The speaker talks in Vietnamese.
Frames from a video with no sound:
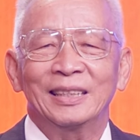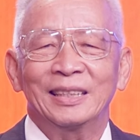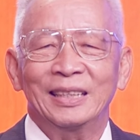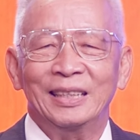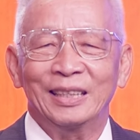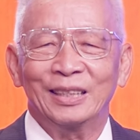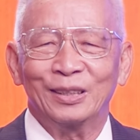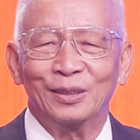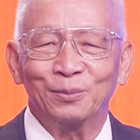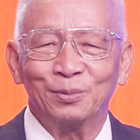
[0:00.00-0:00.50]

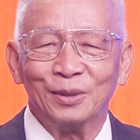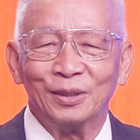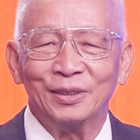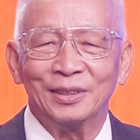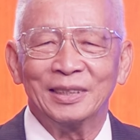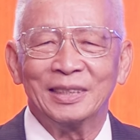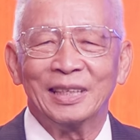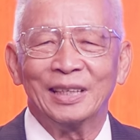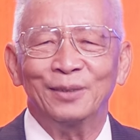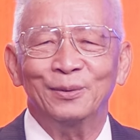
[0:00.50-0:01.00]
thì chúng
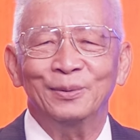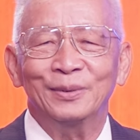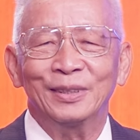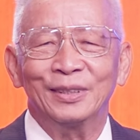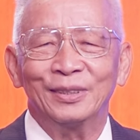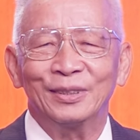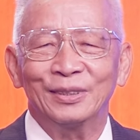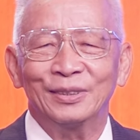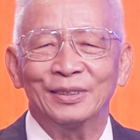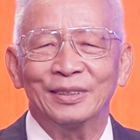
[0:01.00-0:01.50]
tôi sẽ ủng
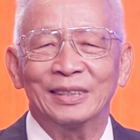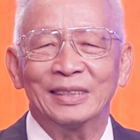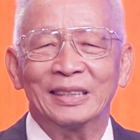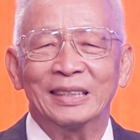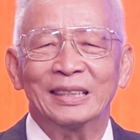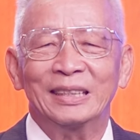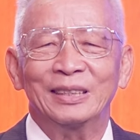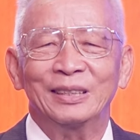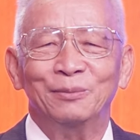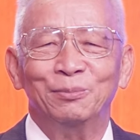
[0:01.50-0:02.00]
hộ
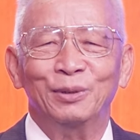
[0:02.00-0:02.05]
à,